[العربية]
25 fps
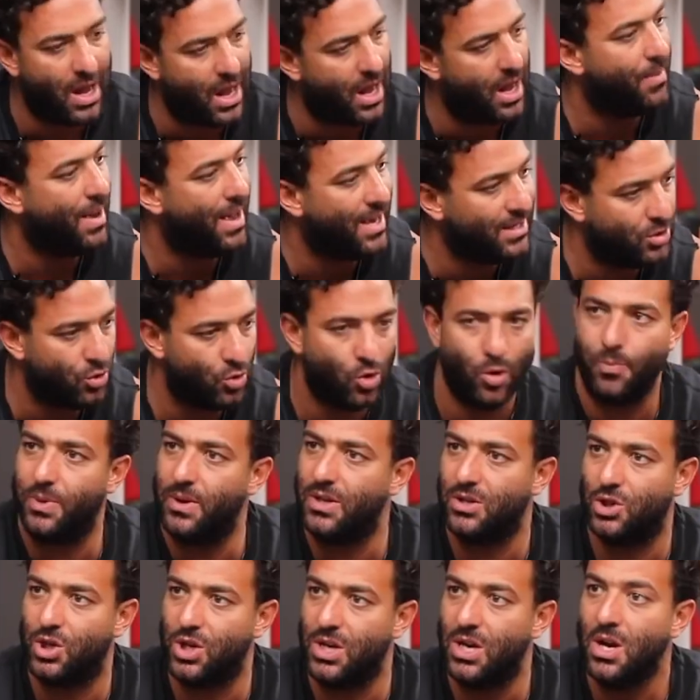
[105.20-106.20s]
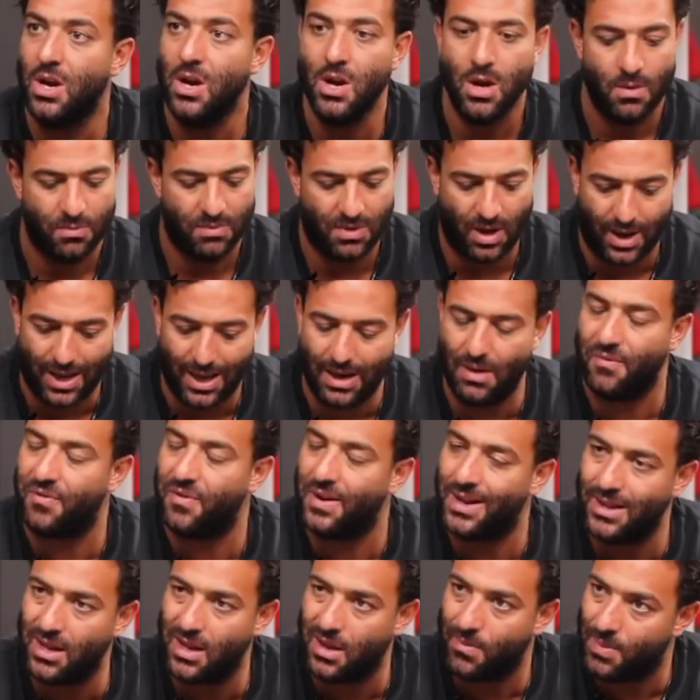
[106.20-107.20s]
لا هيبقى عايز يروح بي اس جي بتتكلم في
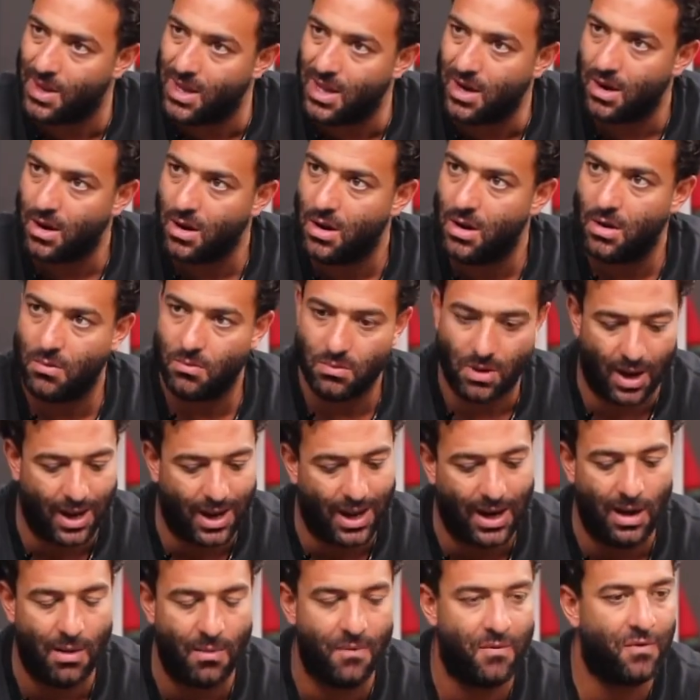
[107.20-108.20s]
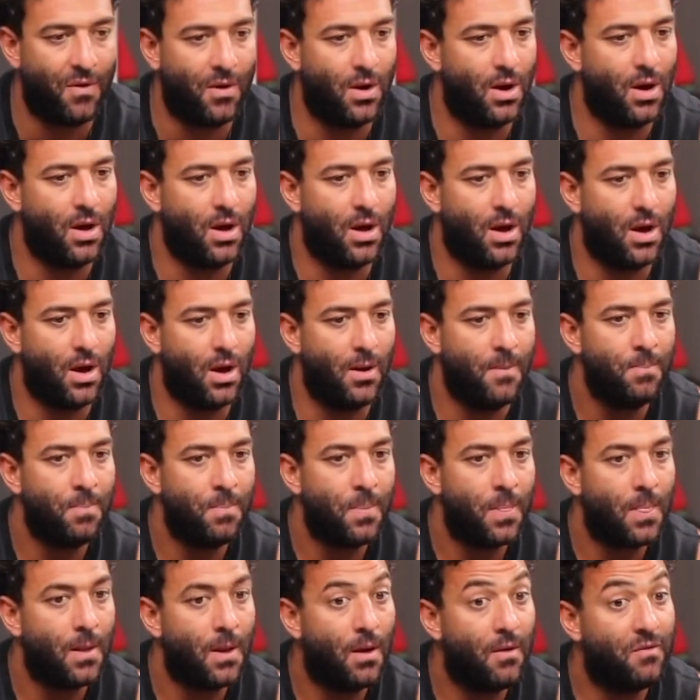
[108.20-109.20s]
نادي كبير بتتكلم في
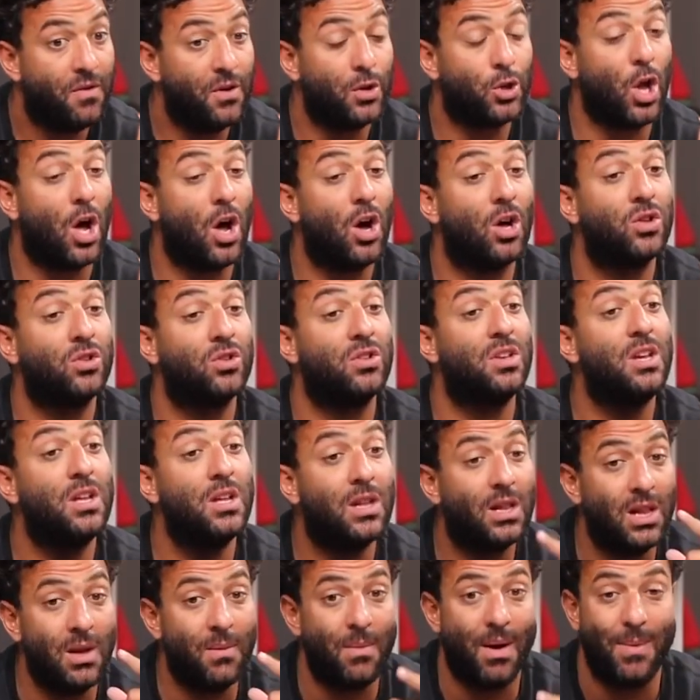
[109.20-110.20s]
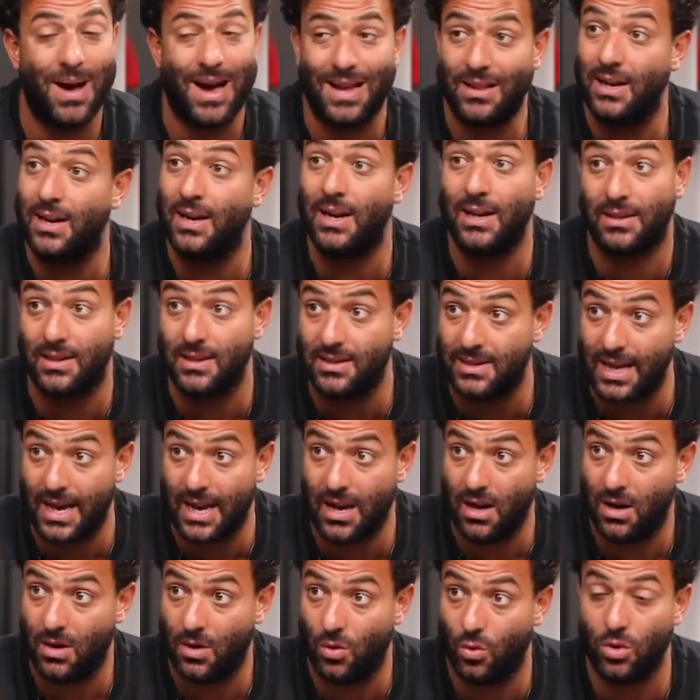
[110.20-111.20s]
في تخطيط لما بعد
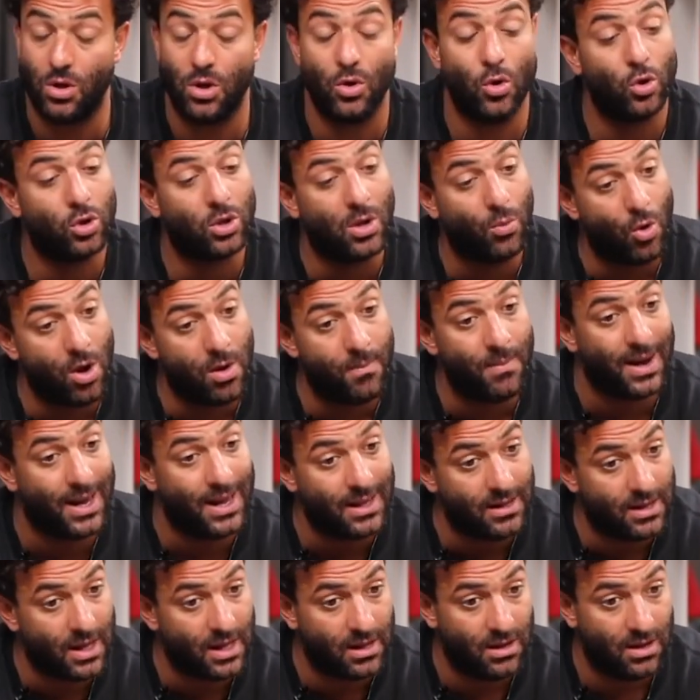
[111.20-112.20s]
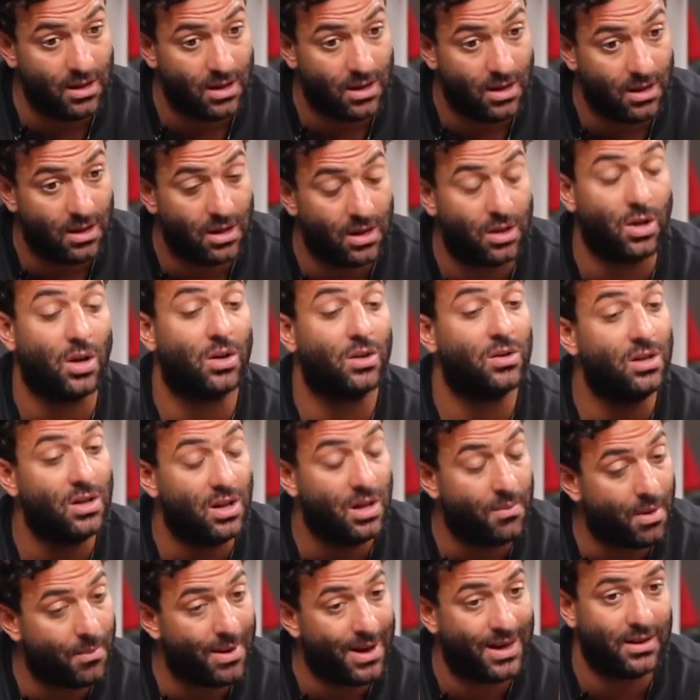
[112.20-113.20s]
الاعتزال ودي نقطه مهمه جدا لتخطيط
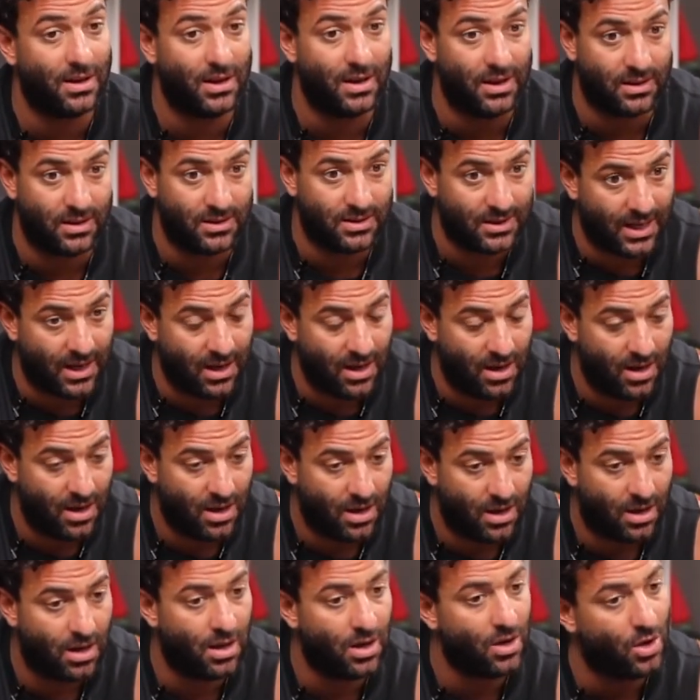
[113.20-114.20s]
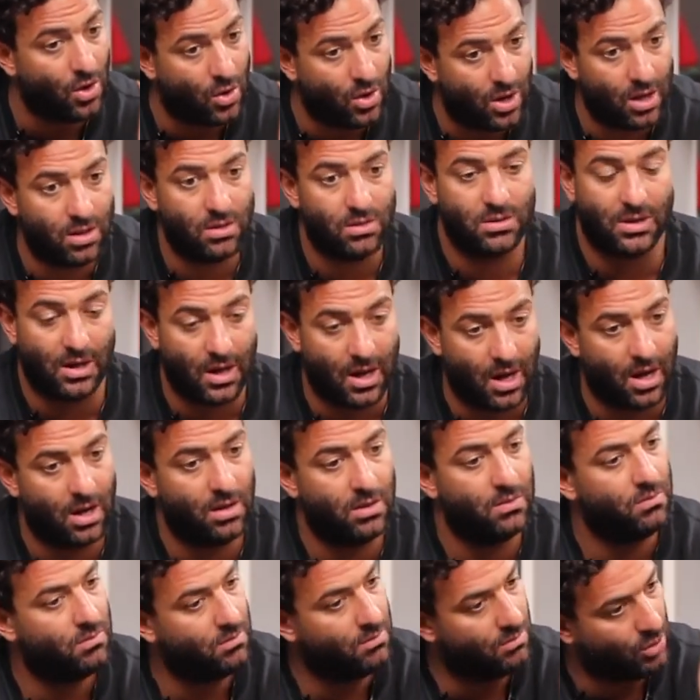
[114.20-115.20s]
لما بعد الاعتزال لان هو صلاح
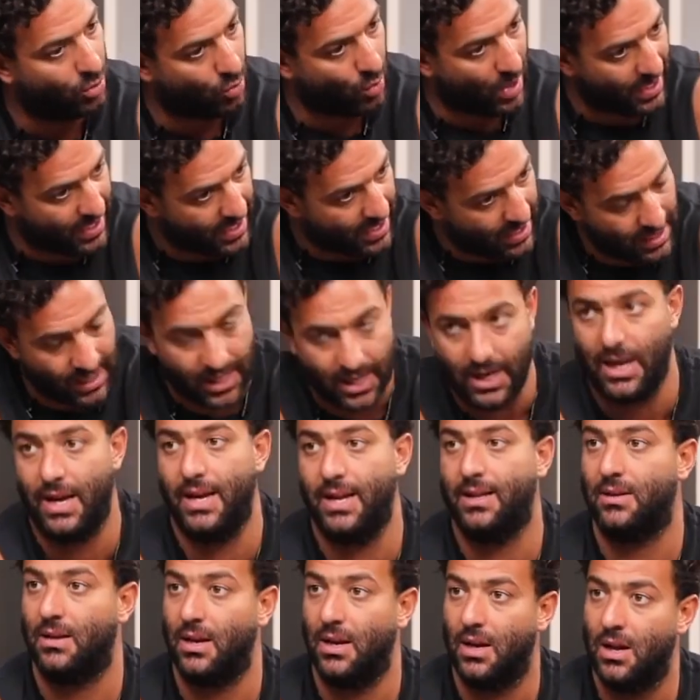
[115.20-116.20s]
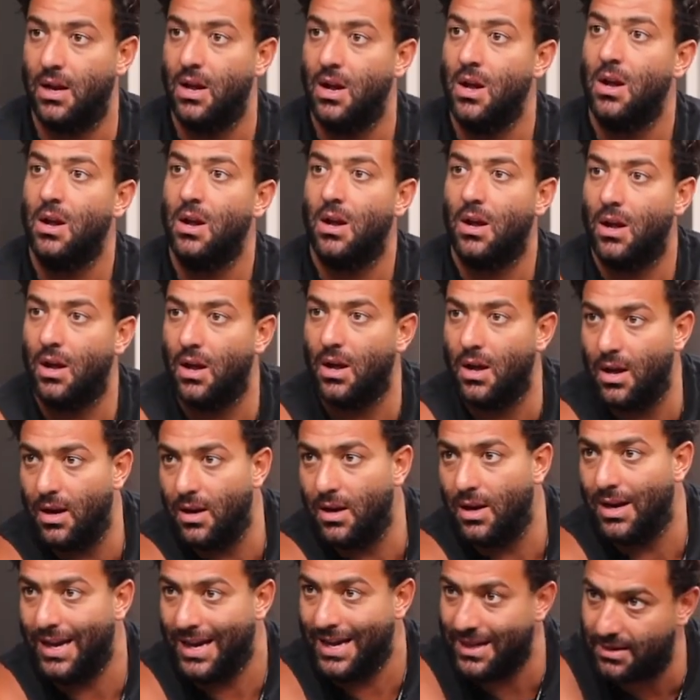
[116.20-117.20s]
متوجه للحته آه،
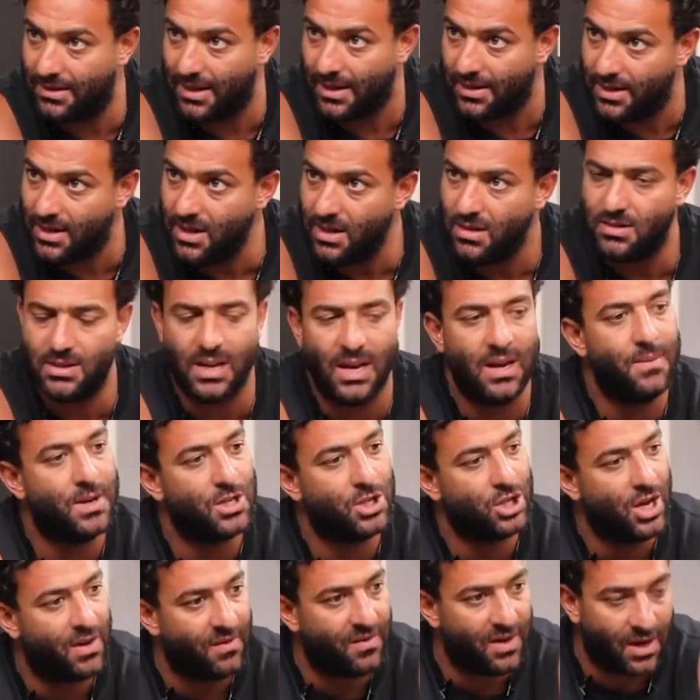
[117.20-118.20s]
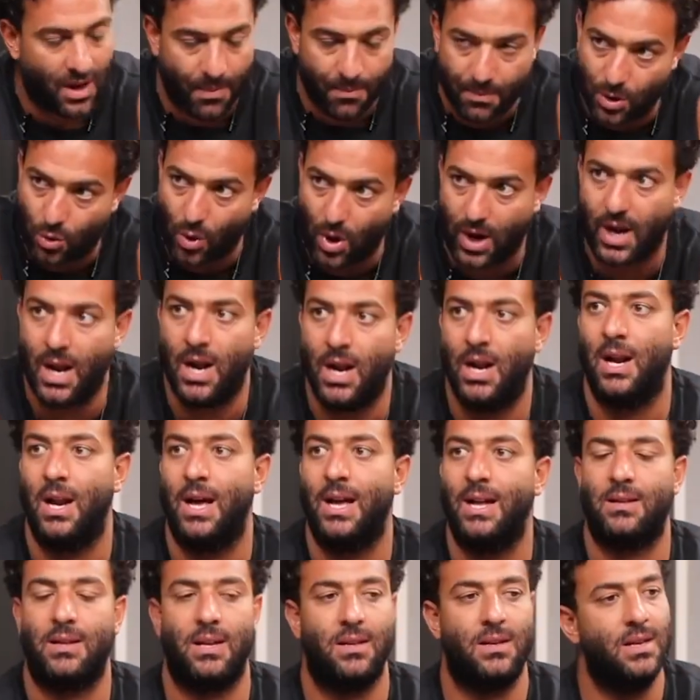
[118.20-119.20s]
للحته دي زي ما تشافي كان متوجه
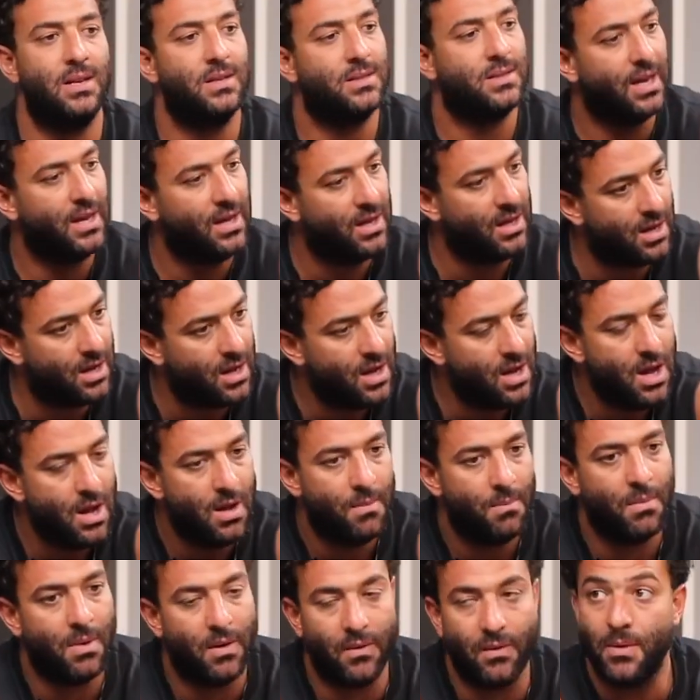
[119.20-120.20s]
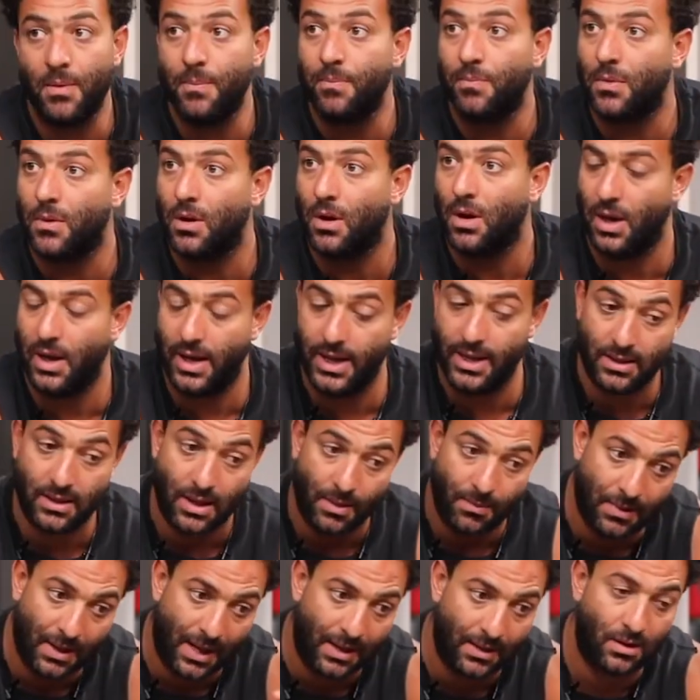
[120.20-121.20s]
للحته دي زي انهي حته؟
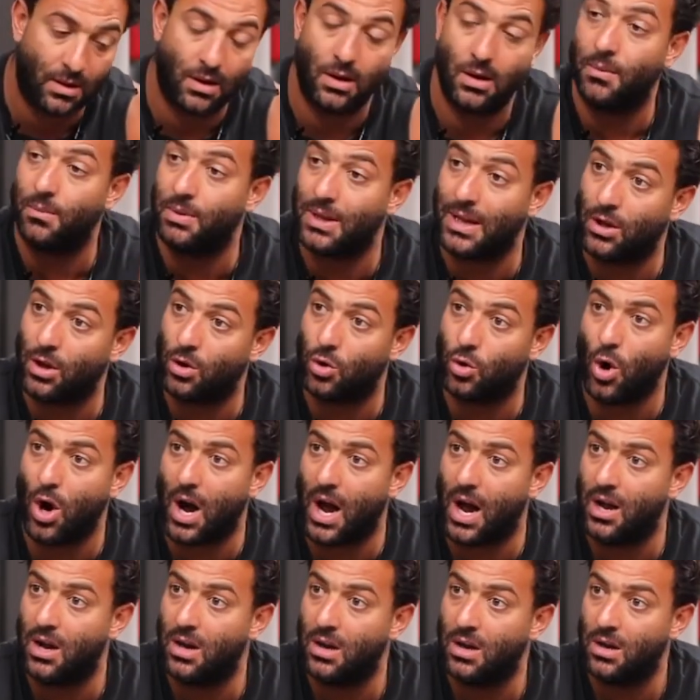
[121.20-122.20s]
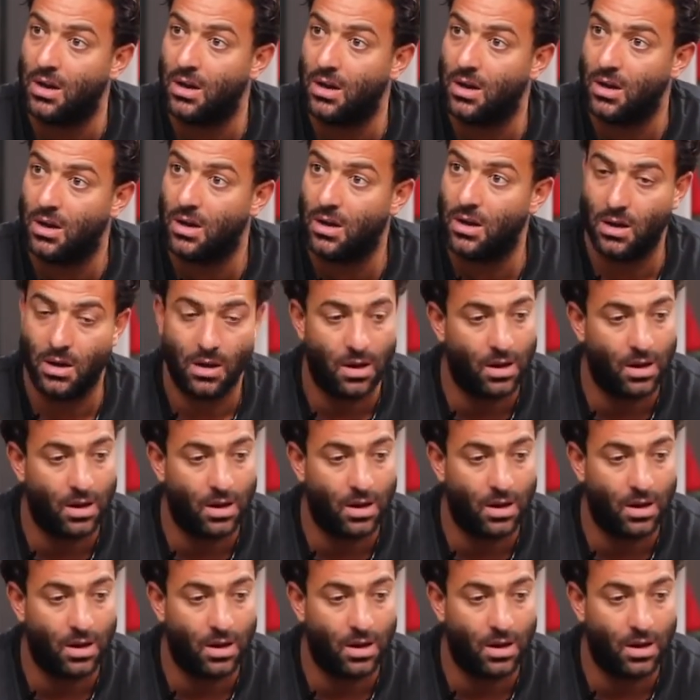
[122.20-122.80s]
الحته بتاعت بتاعت الدوحه اه